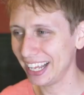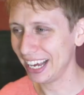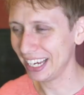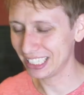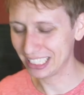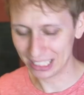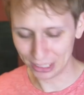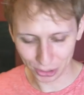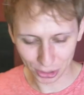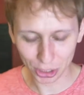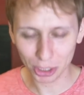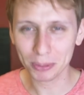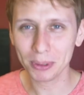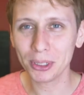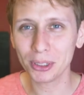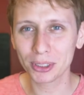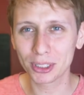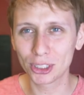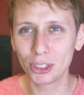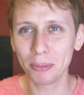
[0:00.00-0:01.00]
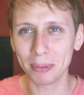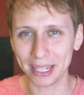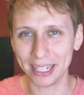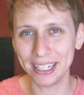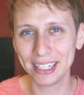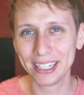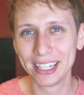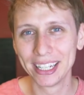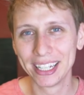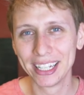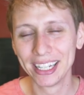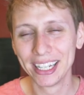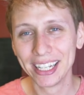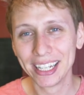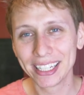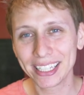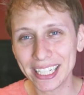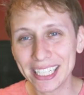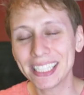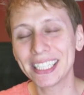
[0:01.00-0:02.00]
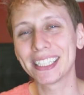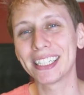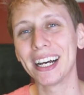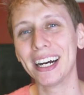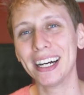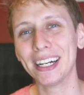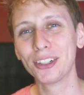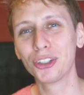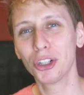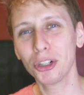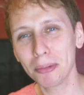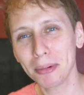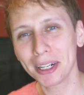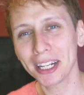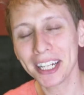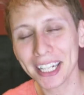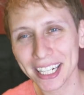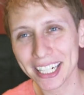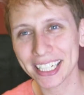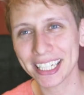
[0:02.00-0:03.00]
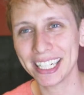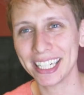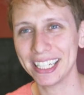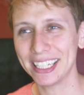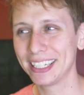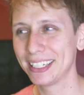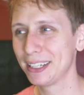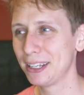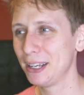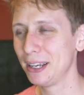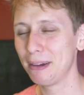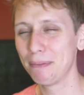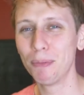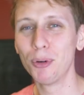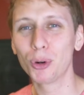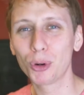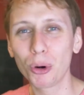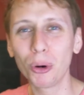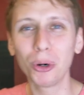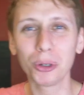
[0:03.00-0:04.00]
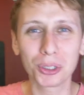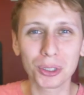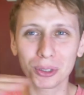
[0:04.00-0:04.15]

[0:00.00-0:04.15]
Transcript: 足の指の爪てた車の中でもう高